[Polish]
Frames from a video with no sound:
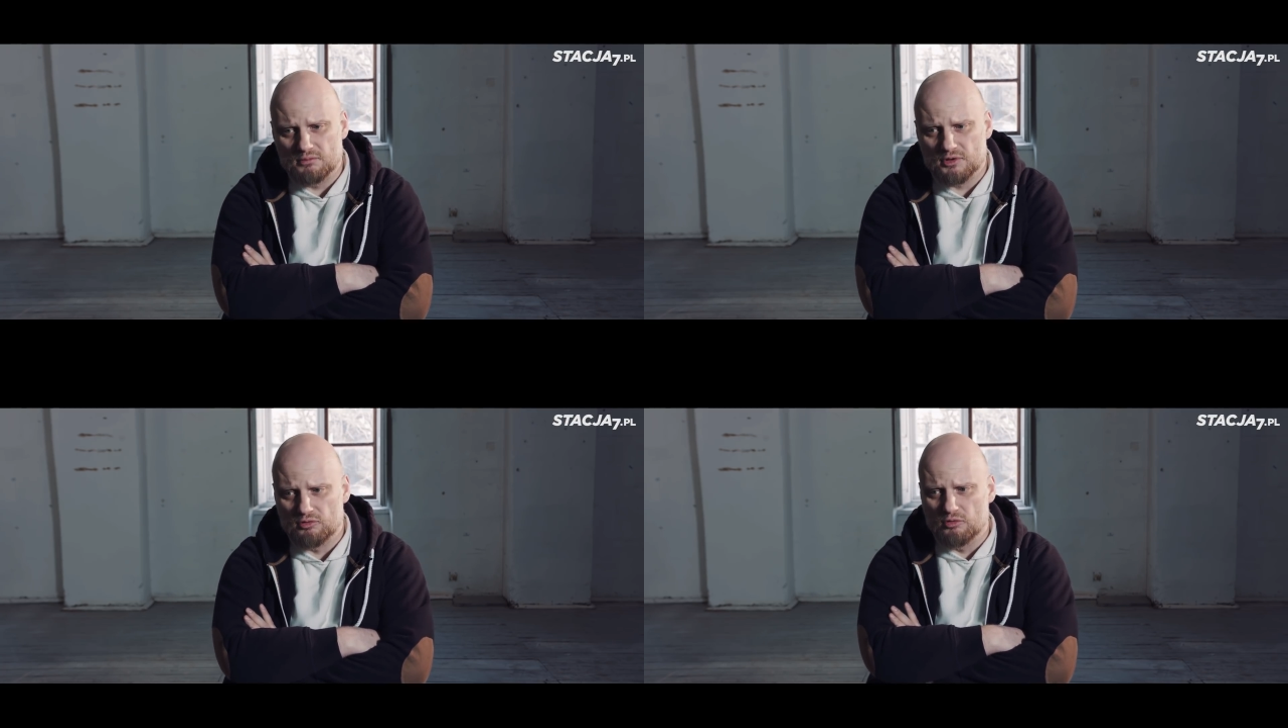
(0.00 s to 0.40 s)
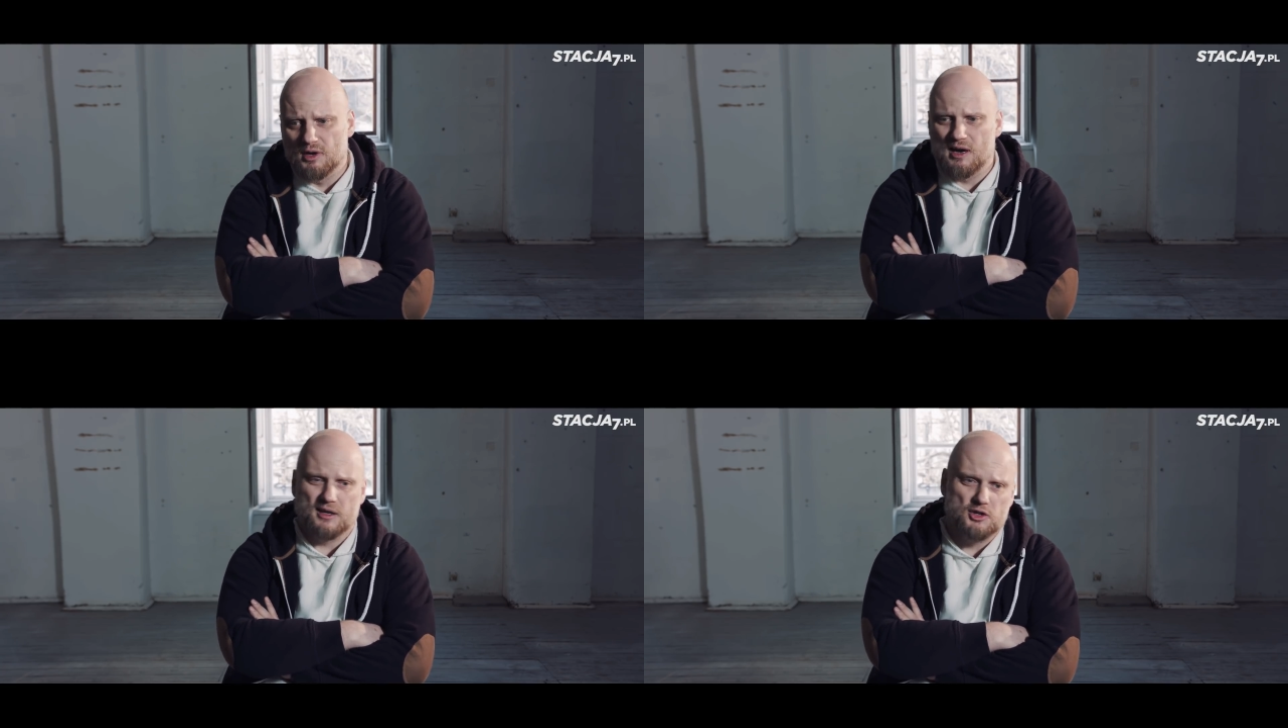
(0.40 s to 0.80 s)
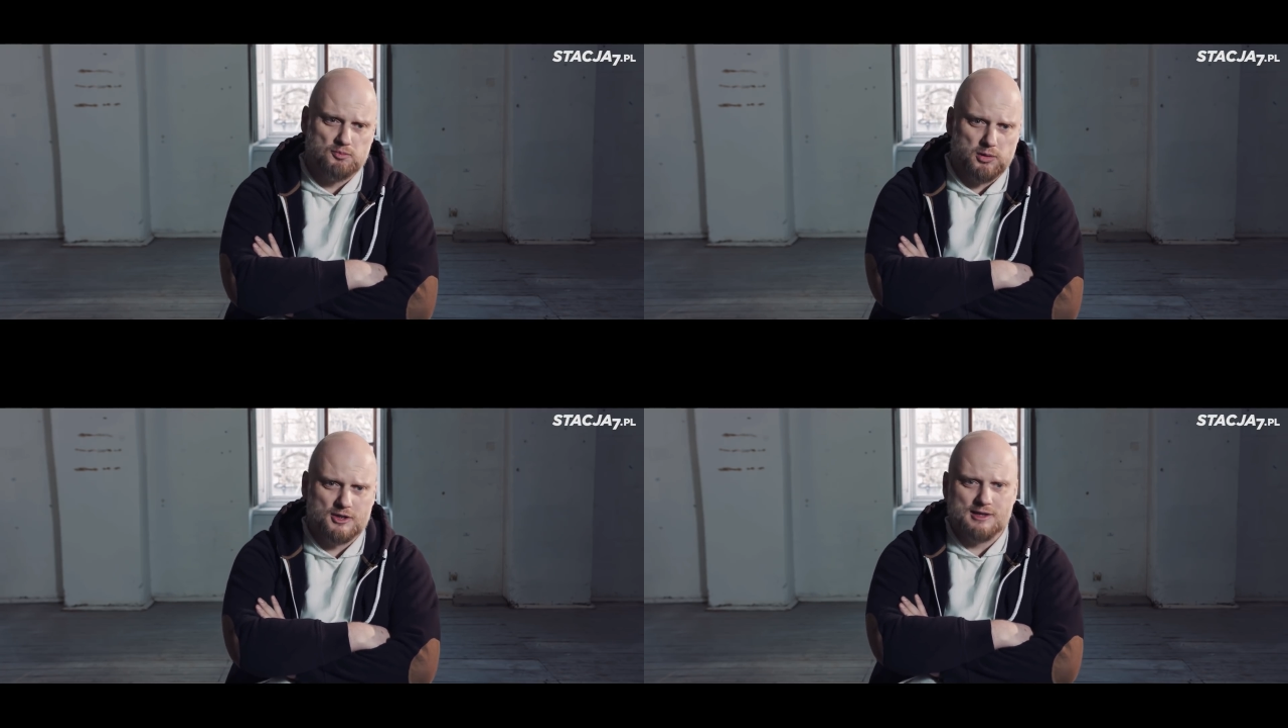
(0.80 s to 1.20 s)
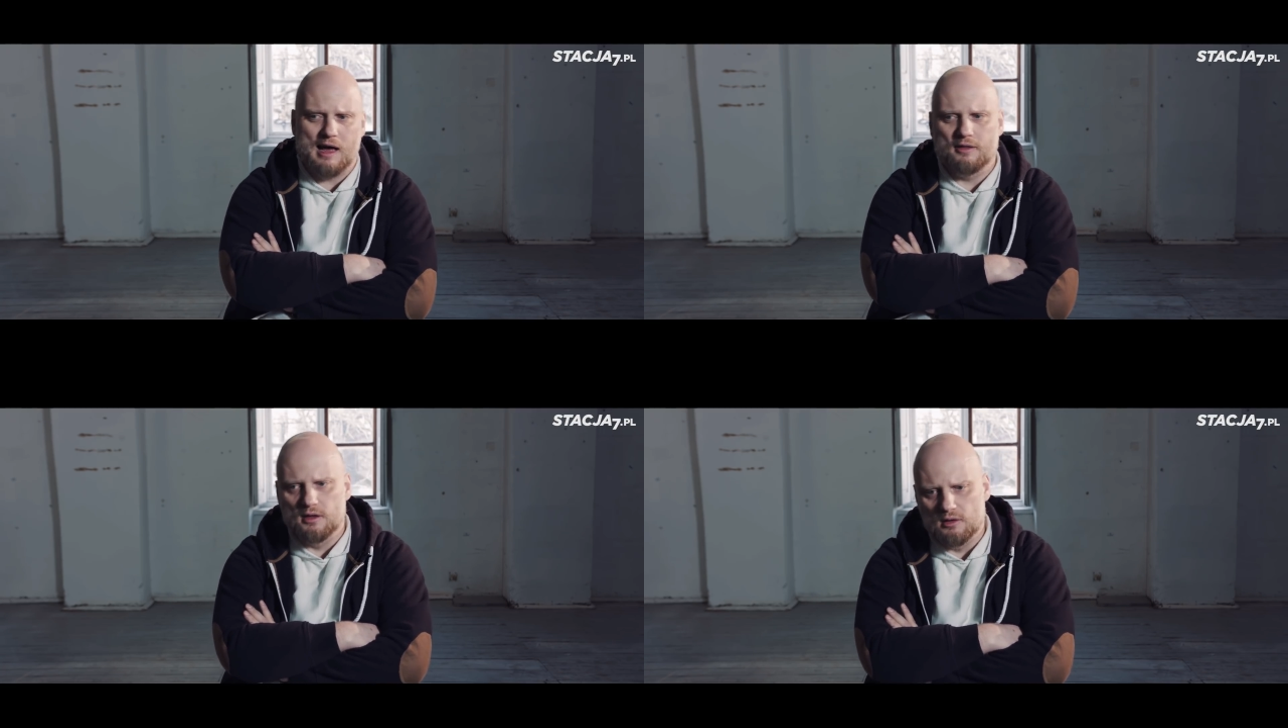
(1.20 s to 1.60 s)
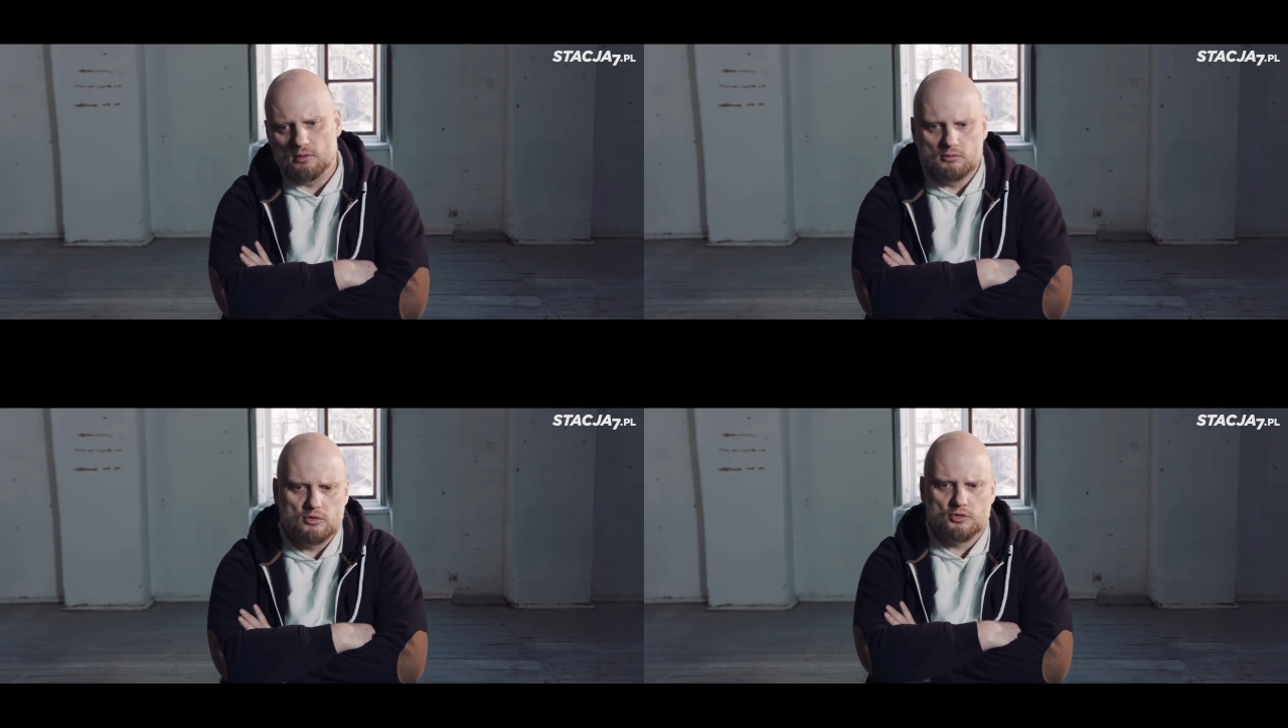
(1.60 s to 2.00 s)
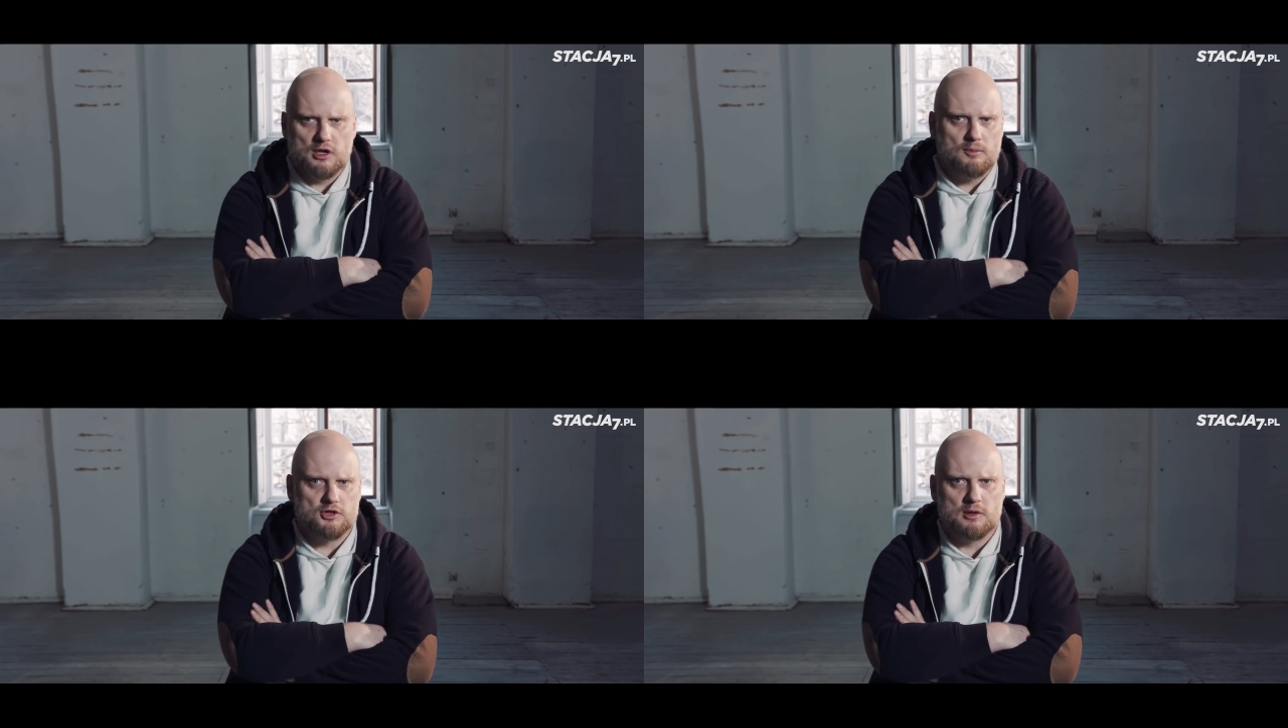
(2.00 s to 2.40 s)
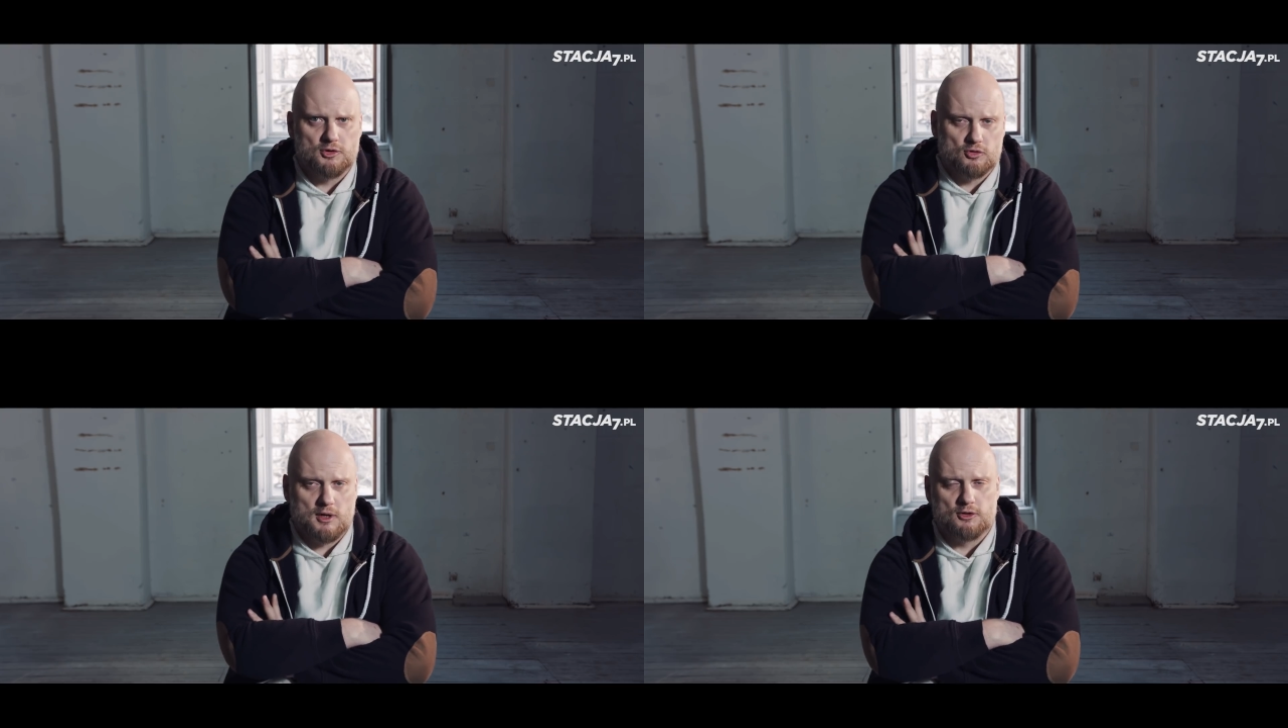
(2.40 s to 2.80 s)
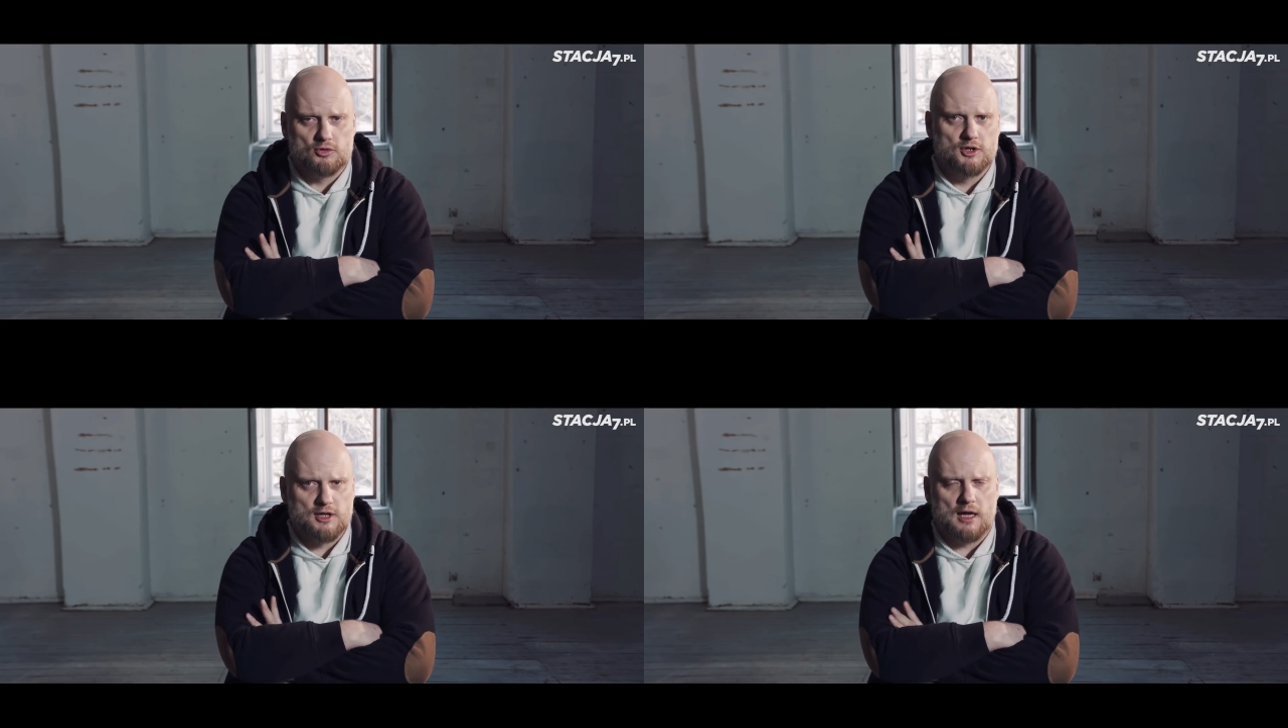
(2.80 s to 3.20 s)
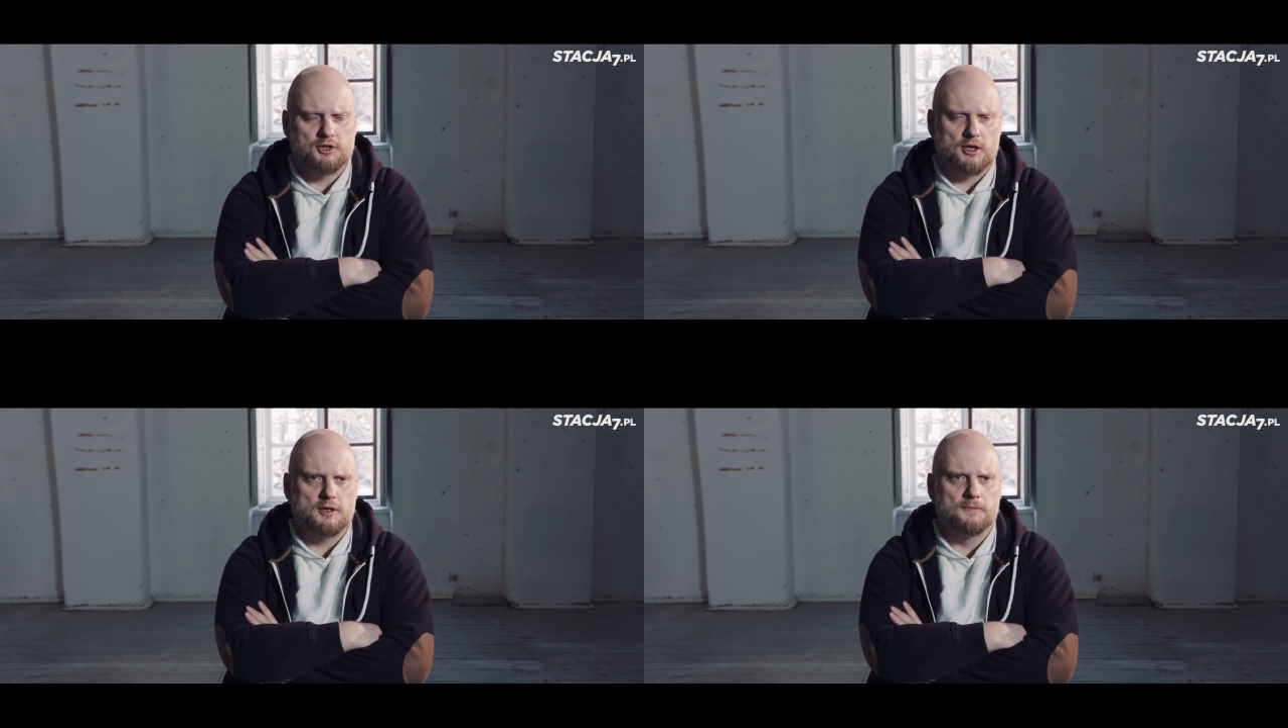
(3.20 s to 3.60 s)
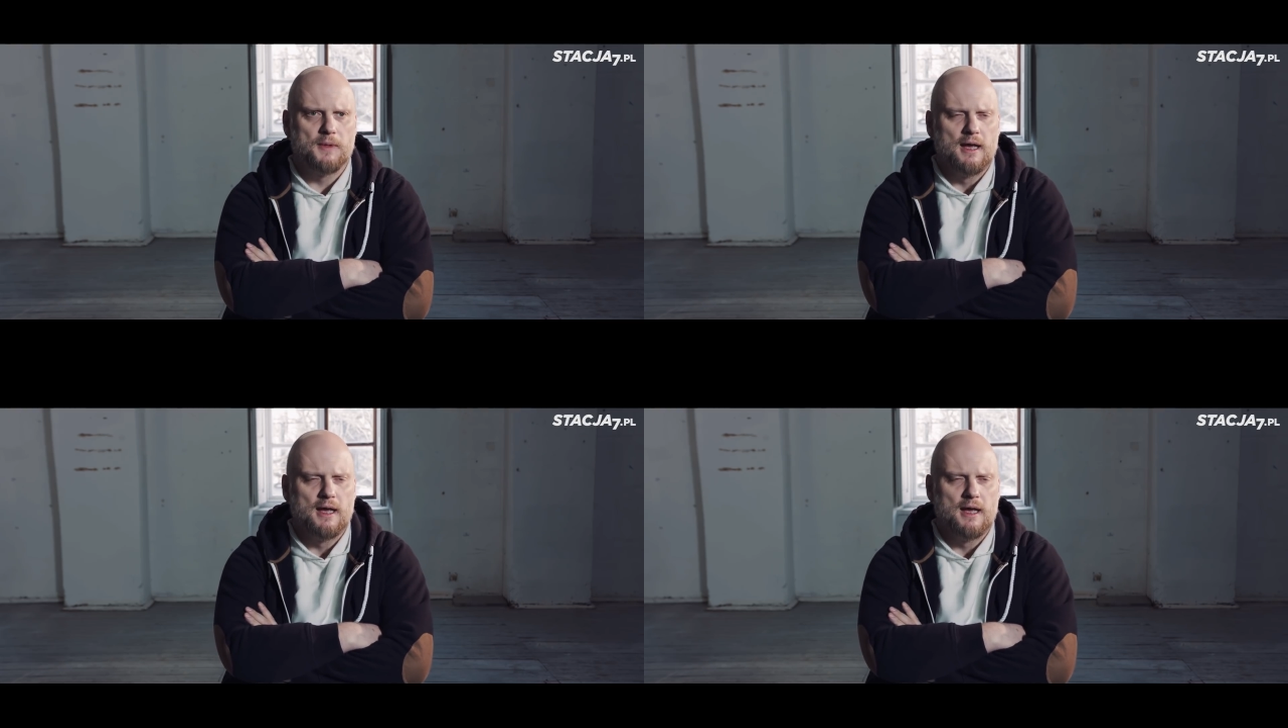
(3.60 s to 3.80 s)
sługa, jakiś poddany, no różnie można by szukać różnych znaczeń.